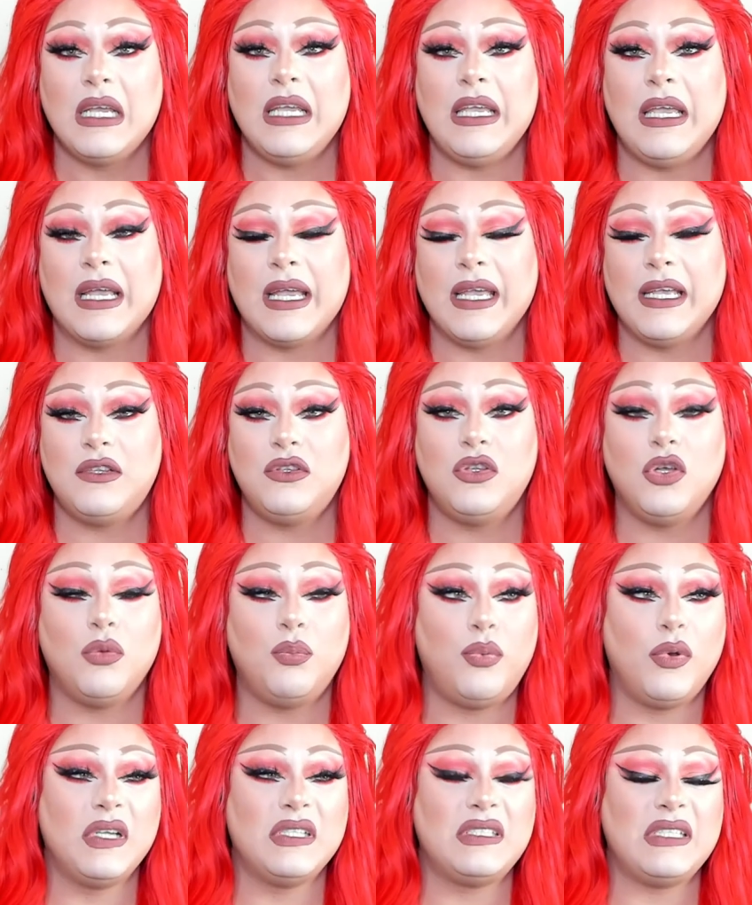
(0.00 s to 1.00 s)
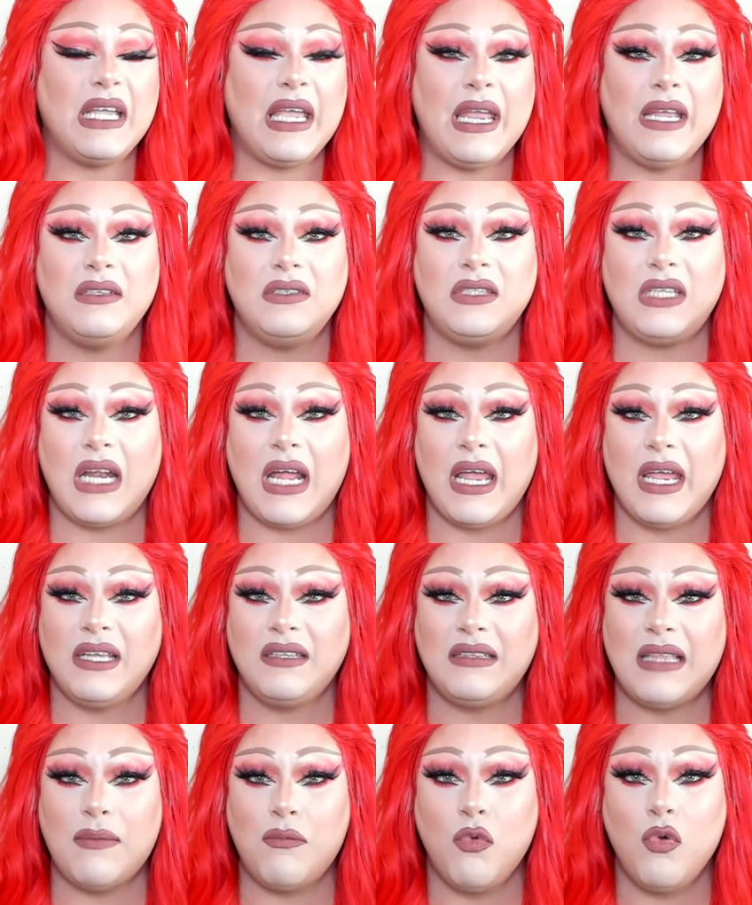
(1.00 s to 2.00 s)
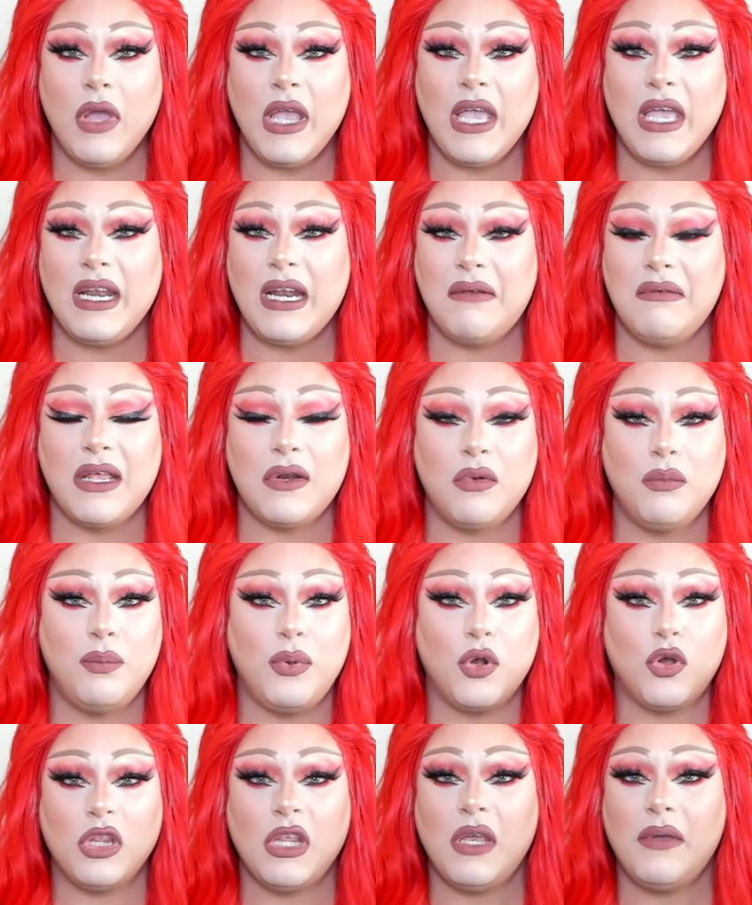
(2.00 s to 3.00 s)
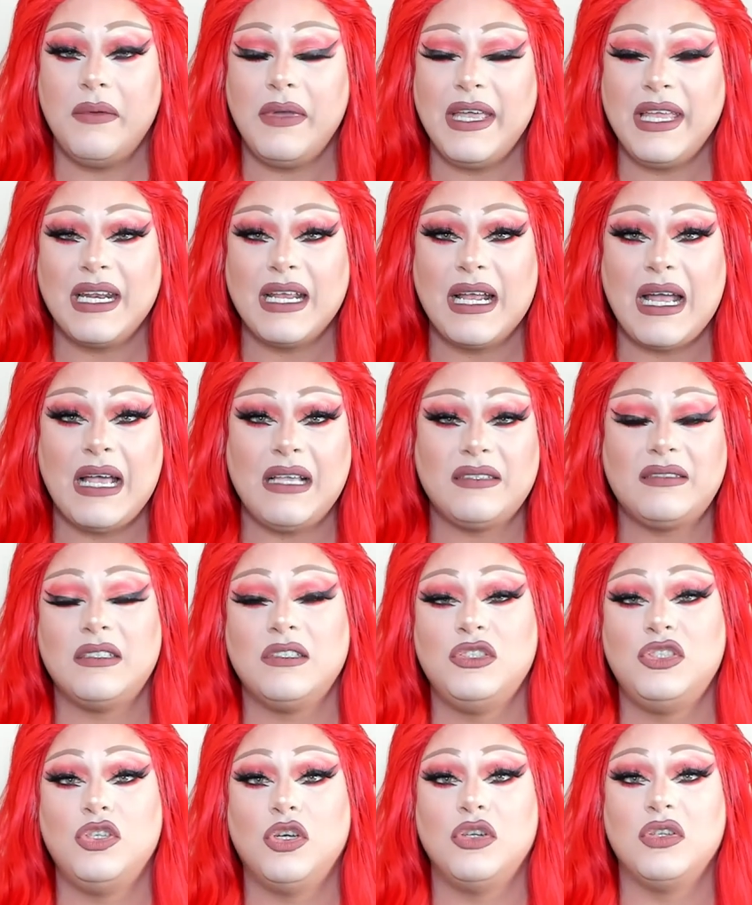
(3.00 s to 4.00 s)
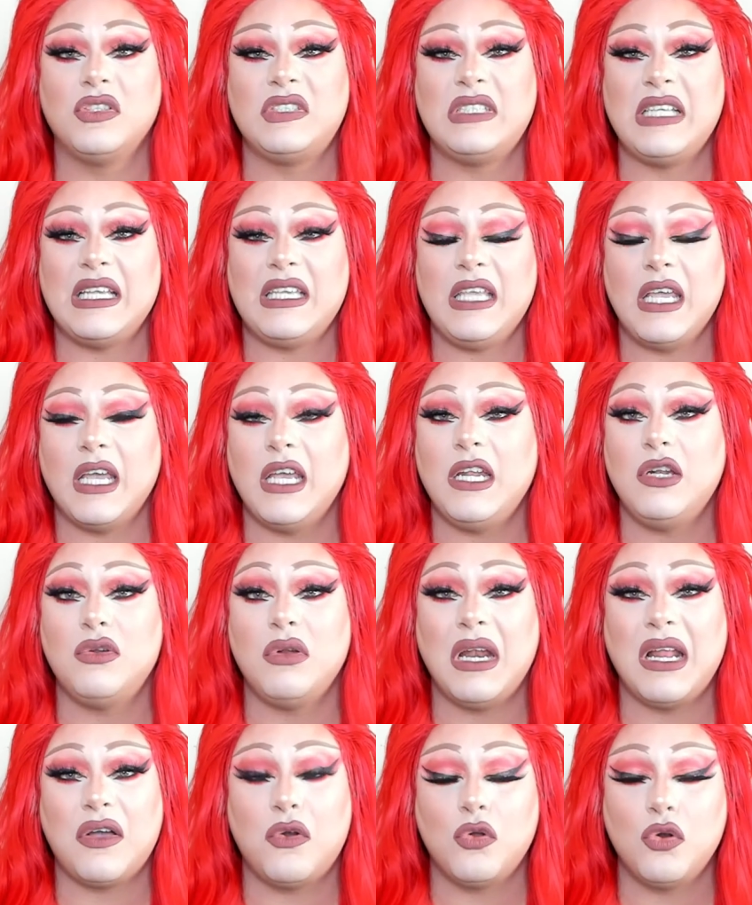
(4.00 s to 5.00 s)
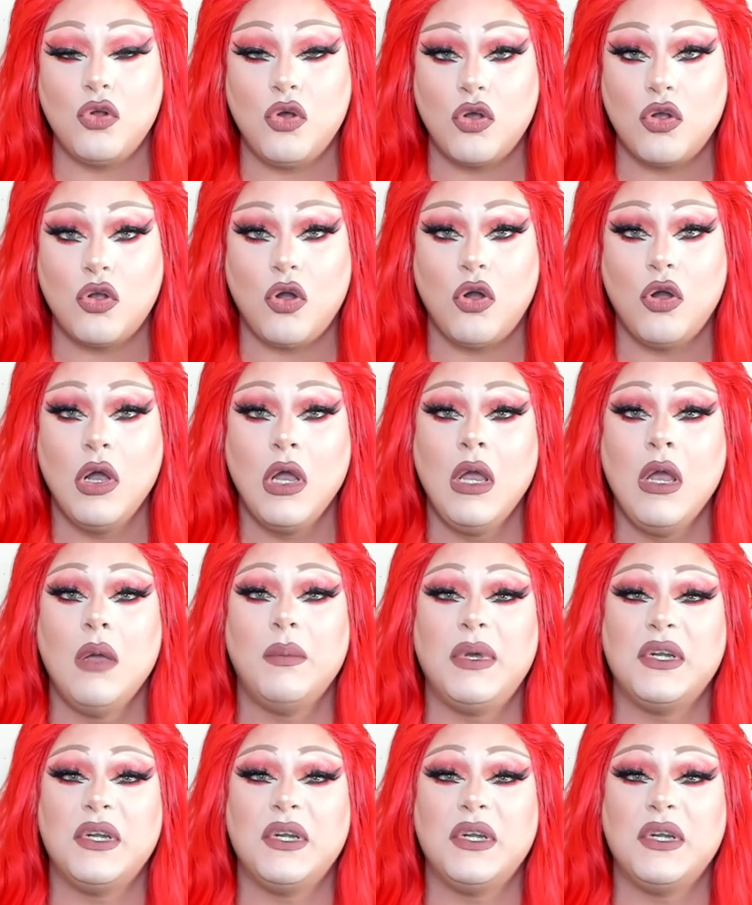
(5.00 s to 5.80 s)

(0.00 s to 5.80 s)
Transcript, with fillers: En esto pues entra esta mujer a hablar un poco de vergas, yo no sé quién es, no la conozco,